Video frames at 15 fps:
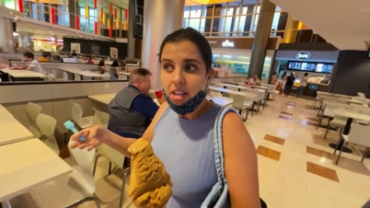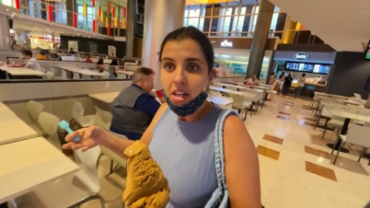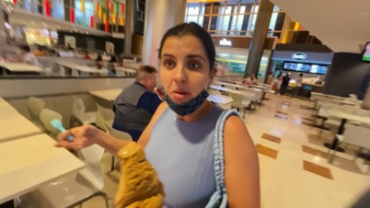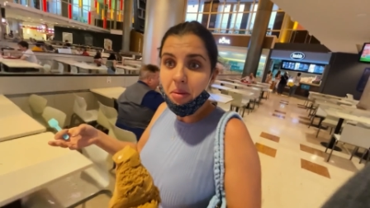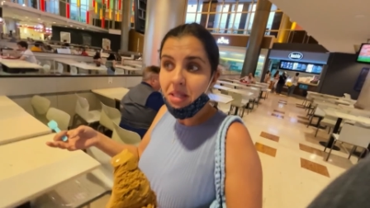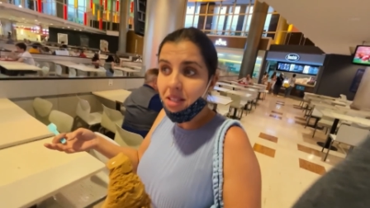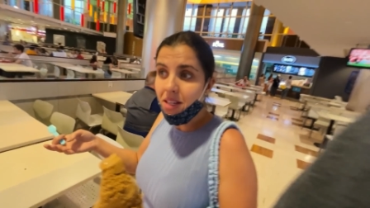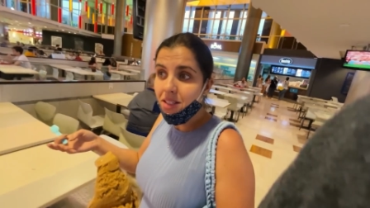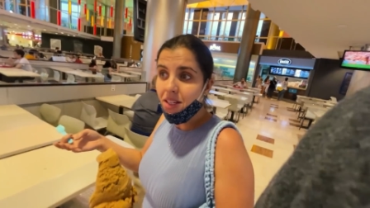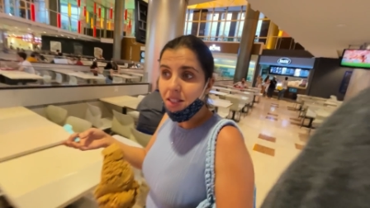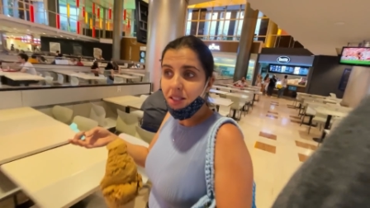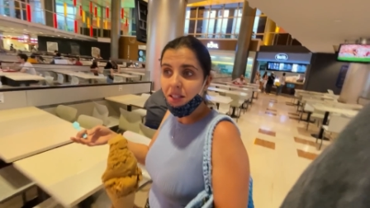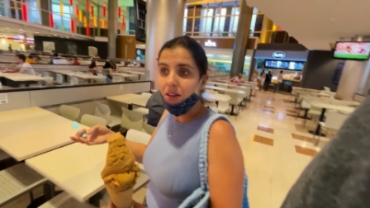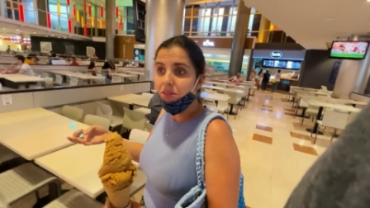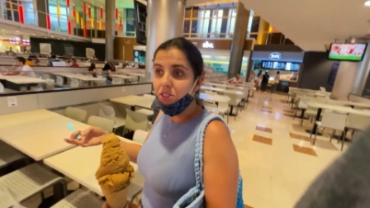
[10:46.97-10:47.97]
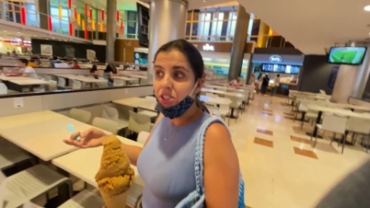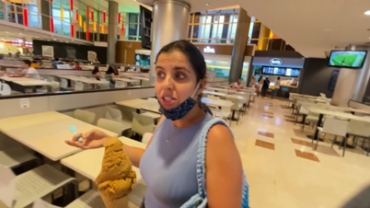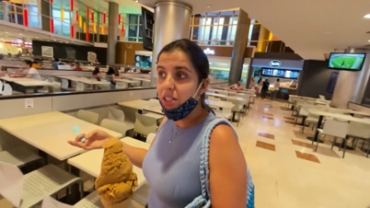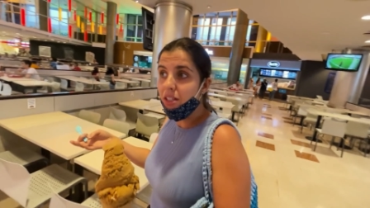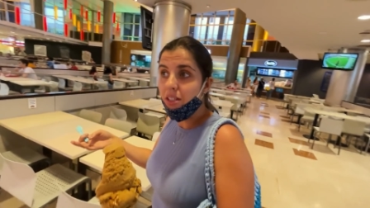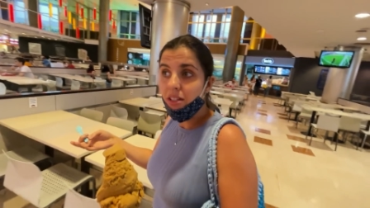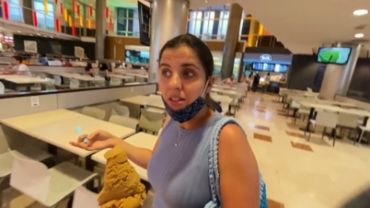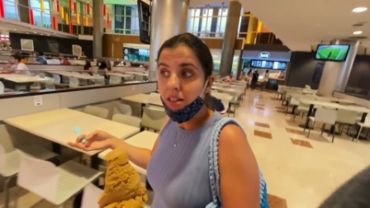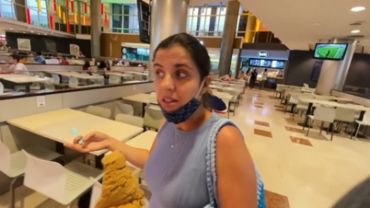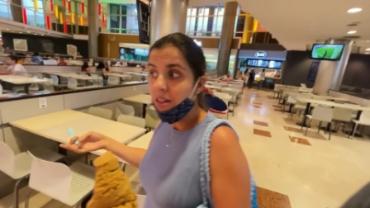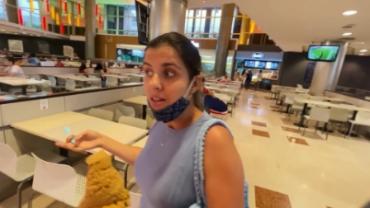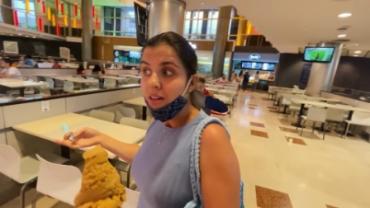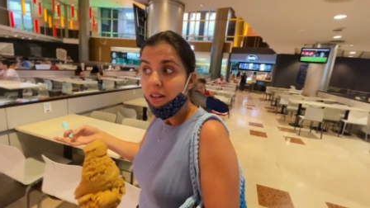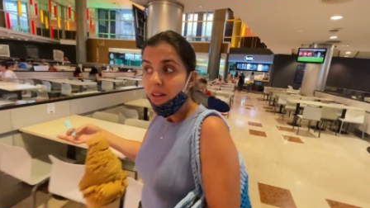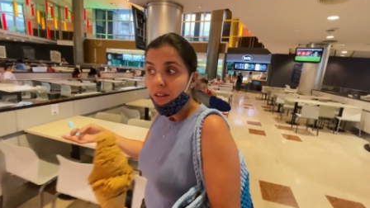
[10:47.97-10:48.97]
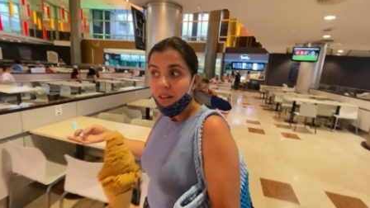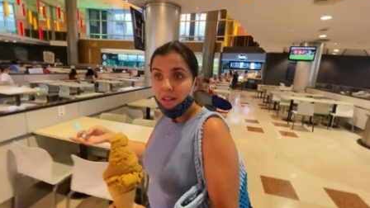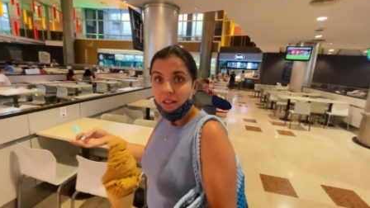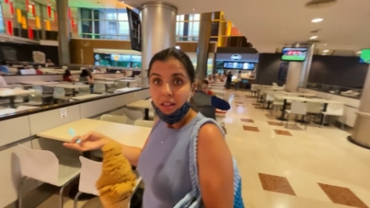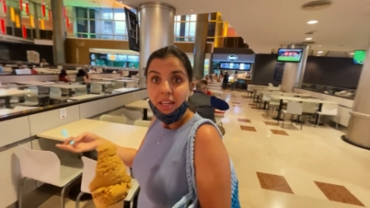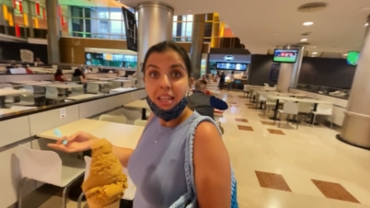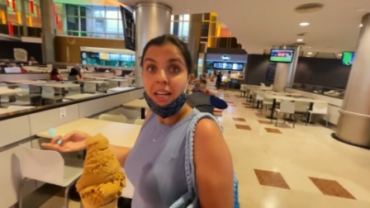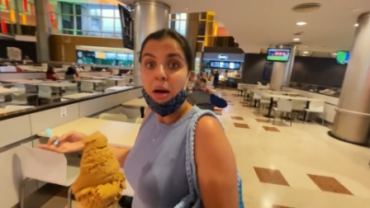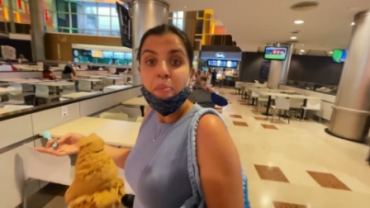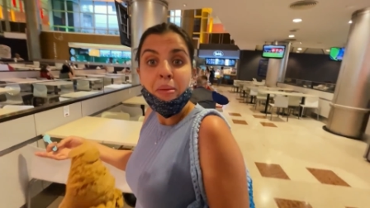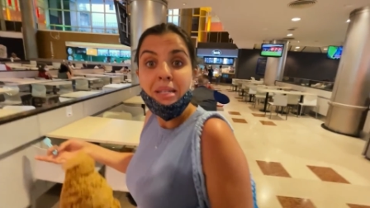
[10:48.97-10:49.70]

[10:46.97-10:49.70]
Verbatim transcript: É uma sensação de